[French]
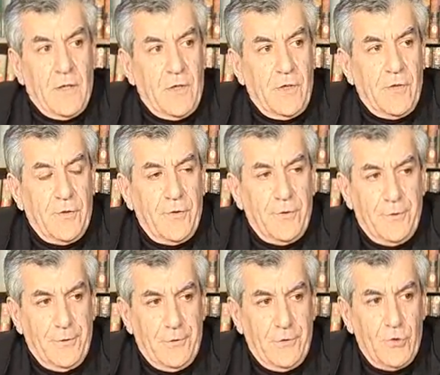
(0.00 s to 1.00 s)

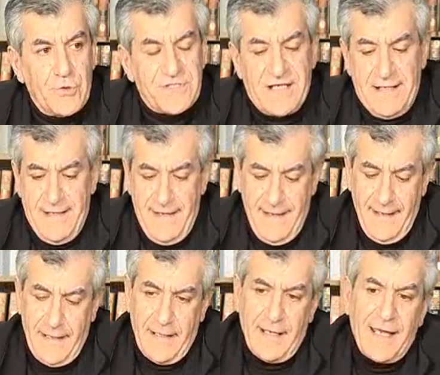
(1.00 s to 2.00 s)
le, le
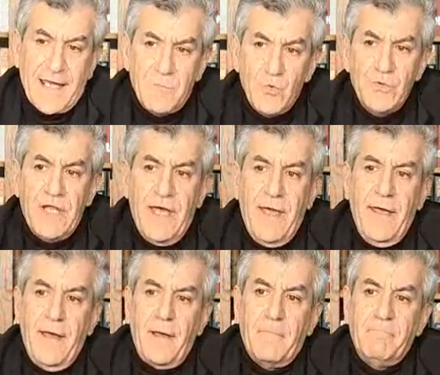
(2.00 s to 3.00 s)
salaire
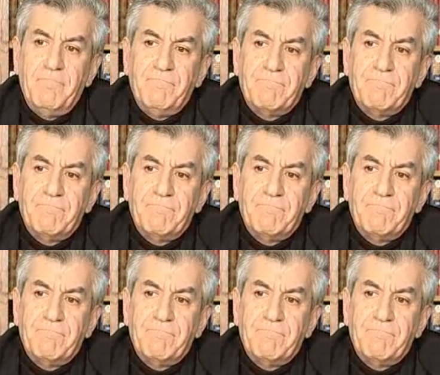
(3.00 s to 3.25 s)
rémunère